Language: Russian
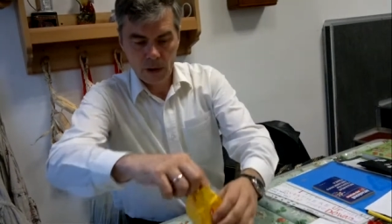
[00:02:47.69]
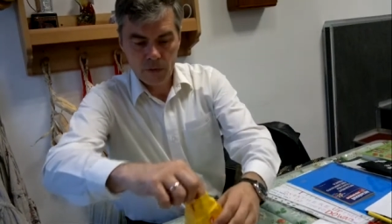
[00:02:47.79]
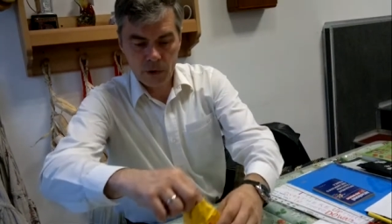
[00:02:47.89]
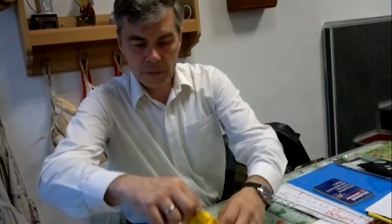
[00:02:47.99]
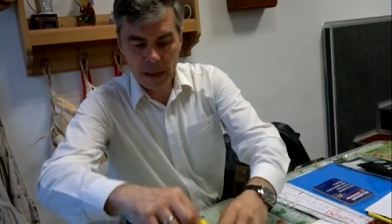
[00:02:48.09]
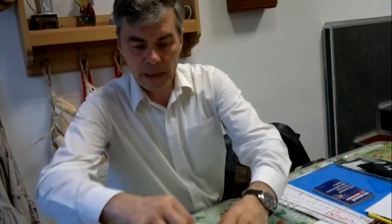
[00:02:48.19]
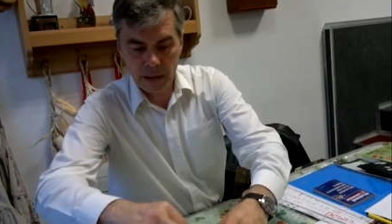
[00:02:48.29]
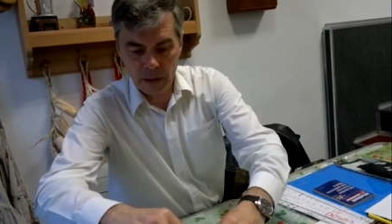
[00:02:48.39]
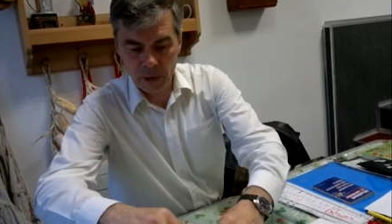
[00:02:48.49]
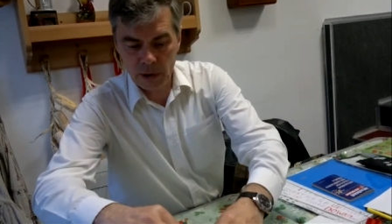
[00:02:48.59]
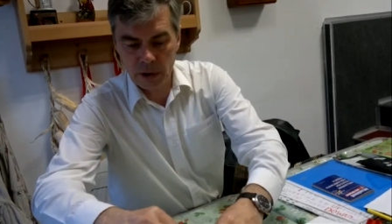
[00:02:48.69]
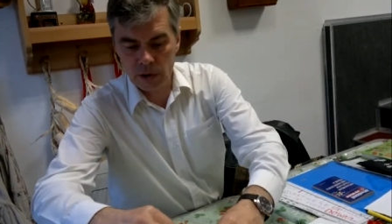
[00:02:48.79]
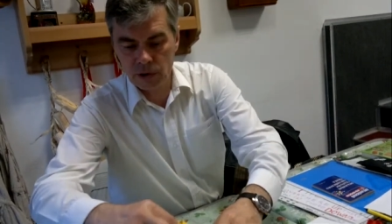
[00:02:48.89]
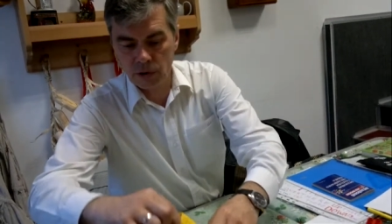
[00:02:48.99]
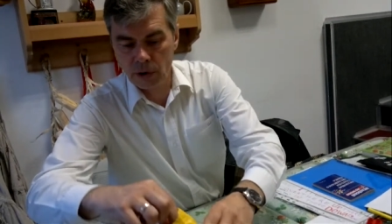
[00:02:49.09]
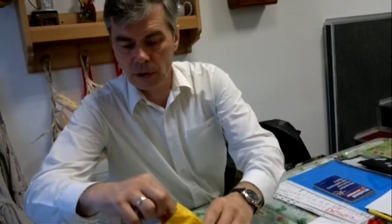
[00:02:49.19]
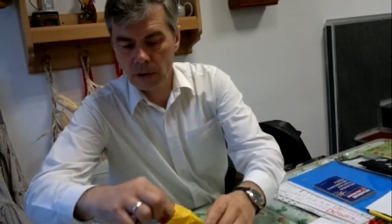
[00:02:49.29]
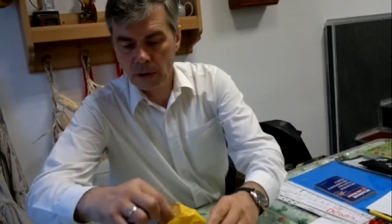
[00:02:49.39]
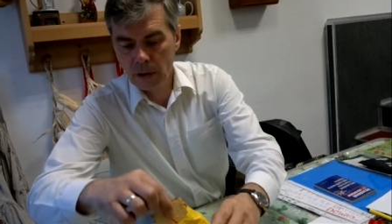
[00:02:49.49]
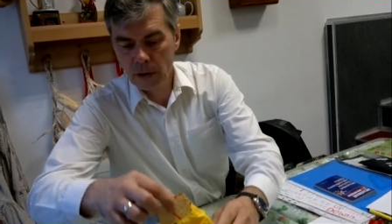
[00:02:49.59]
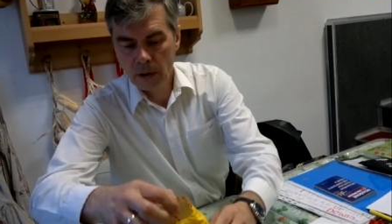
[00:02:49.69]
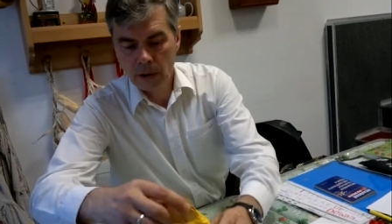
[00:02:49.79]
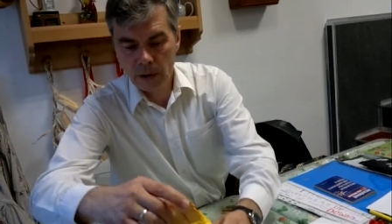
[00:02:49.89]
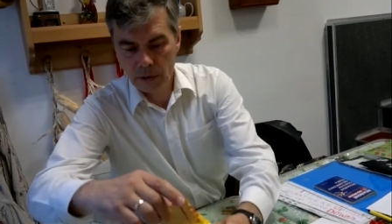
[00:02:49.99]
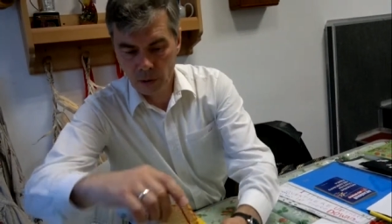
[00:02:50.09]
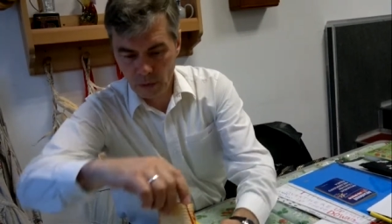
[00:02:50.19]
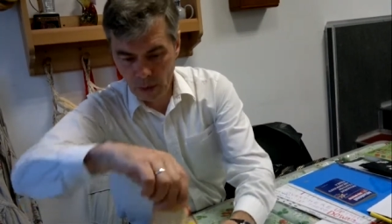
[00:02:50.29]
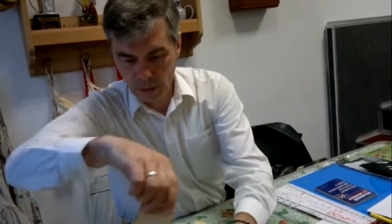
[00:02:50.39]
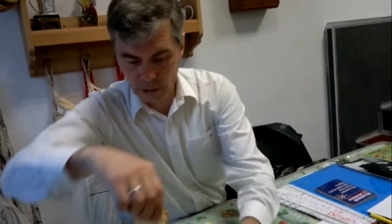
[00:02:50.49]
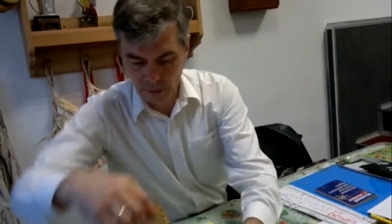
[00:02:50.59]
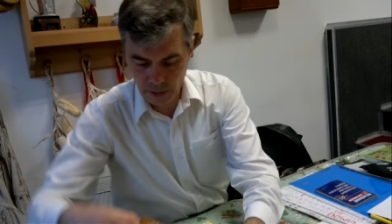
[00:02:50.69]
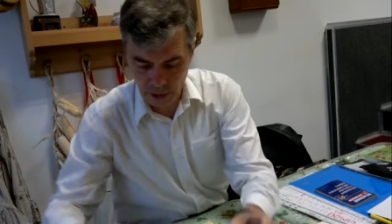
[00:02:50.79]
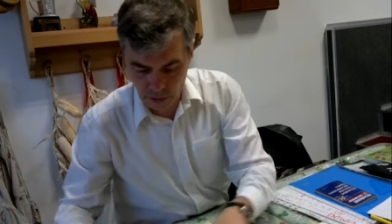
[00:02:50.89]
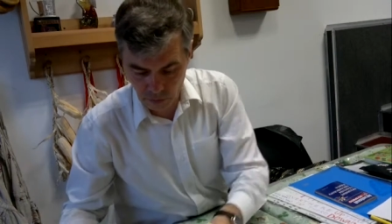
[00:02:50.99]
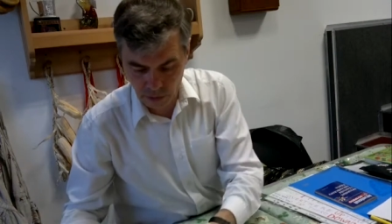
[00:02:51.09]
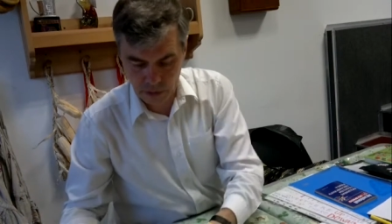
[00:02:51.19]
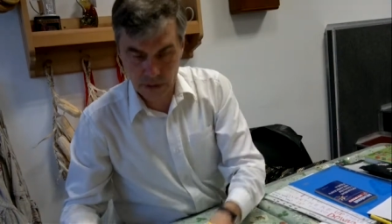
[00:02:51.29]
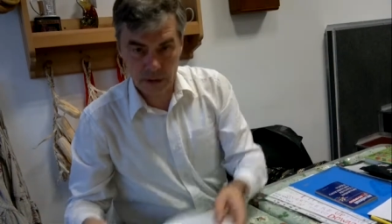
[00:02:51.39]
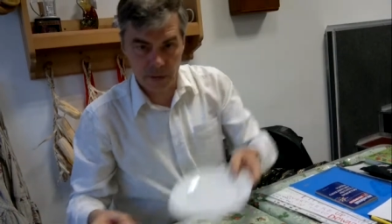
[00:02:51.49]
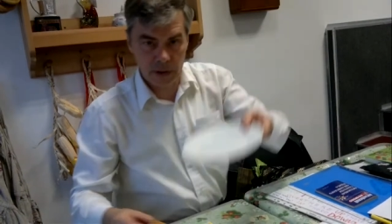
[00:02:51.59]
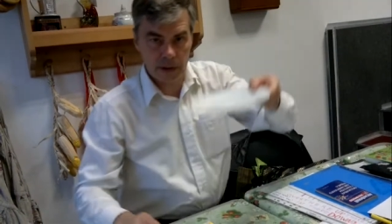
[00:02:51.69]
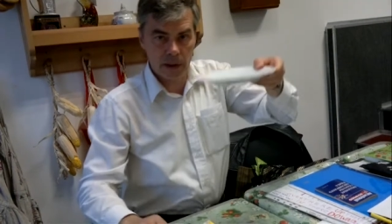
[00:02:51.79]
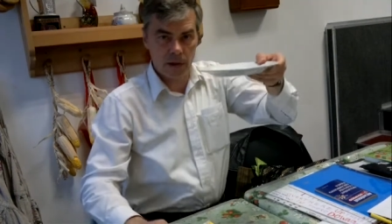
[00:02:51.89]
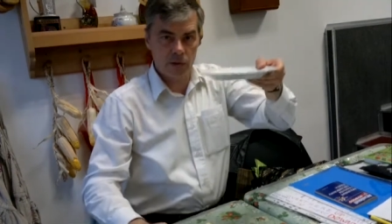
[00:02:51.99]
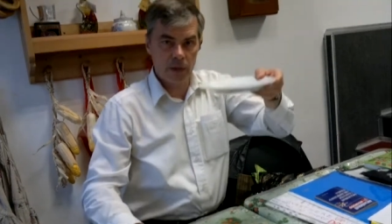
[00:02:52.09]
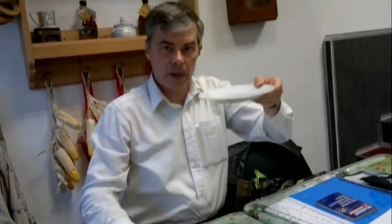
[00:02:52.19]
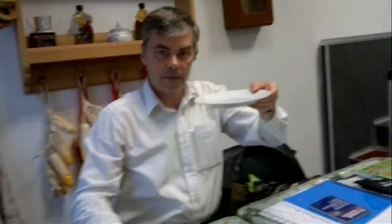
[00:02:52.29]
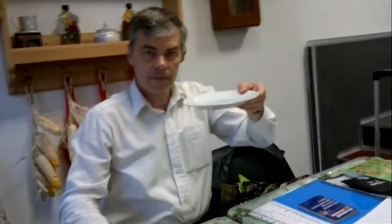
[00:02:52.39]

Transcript: Вот маленький ребенок растет, и вот его мама говорит, вот Видно тарелку, да?